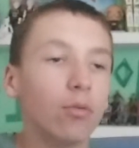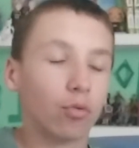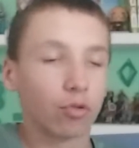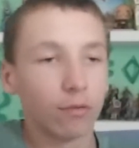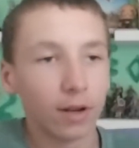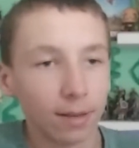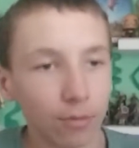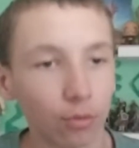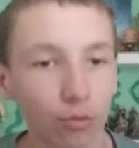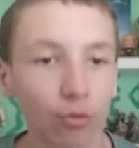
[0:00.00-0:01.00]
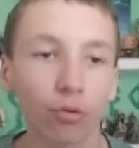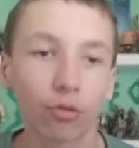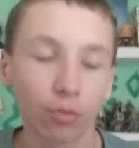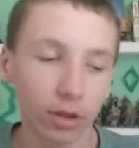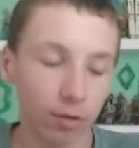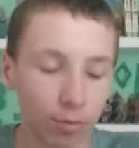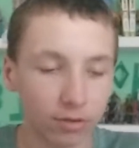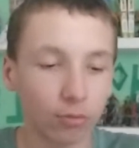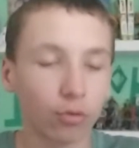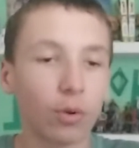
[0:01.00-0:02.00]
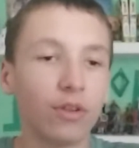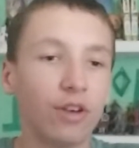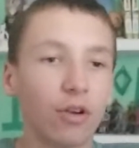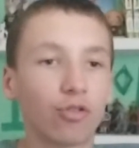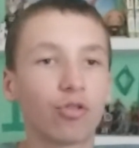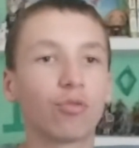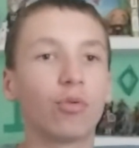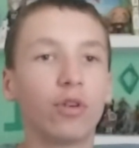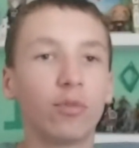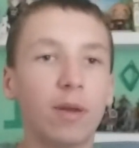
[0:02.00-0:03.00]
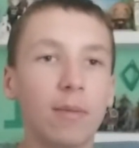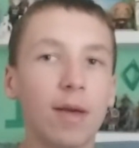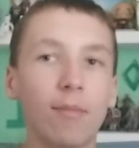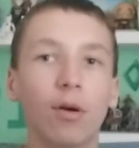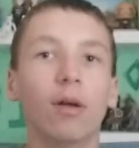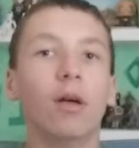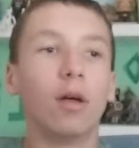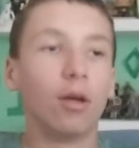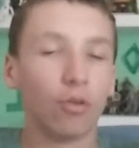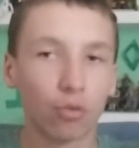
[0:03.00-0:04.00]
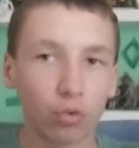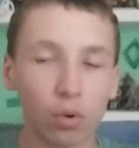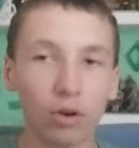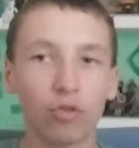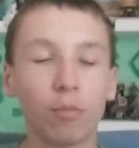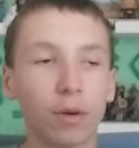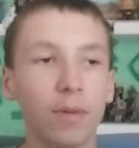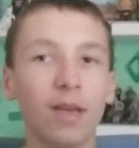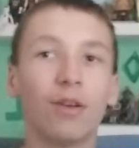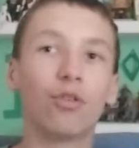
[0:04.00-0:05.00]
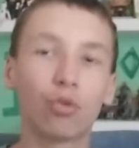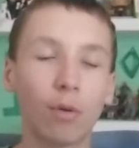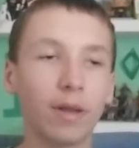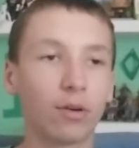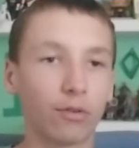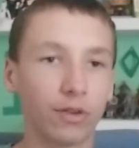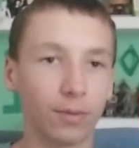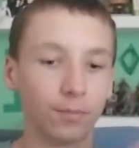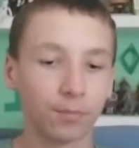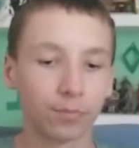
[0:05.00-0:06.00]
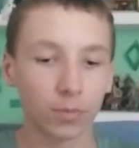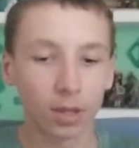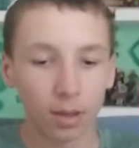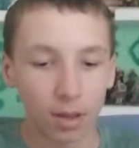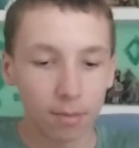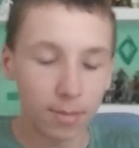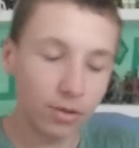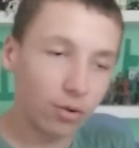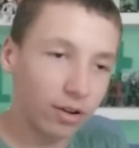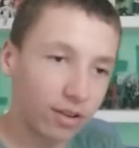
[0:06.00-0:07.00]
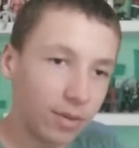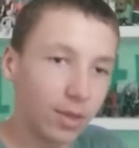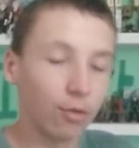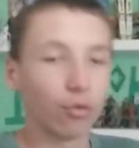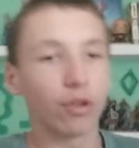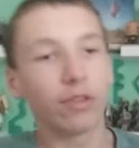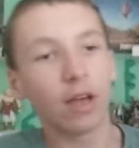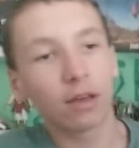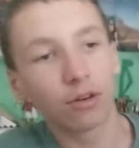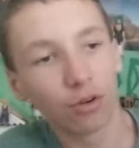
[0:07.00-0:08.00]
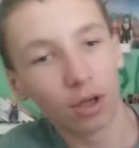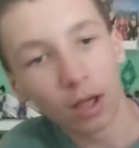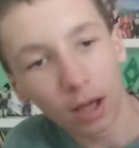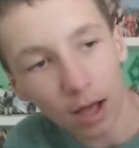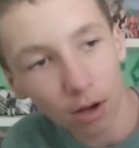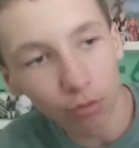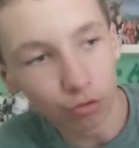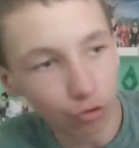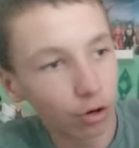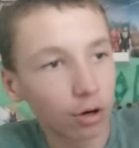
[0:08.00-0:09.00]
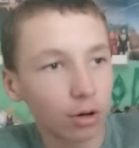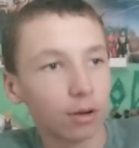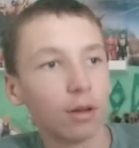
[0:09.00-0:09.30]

Donc voilà. Donc ce qu'on attend pour la saison 3, déjà un changement de SBMM, soit le supprimer, soit mettre l'ancien. Maintenant les amis, on s'attaque au dur.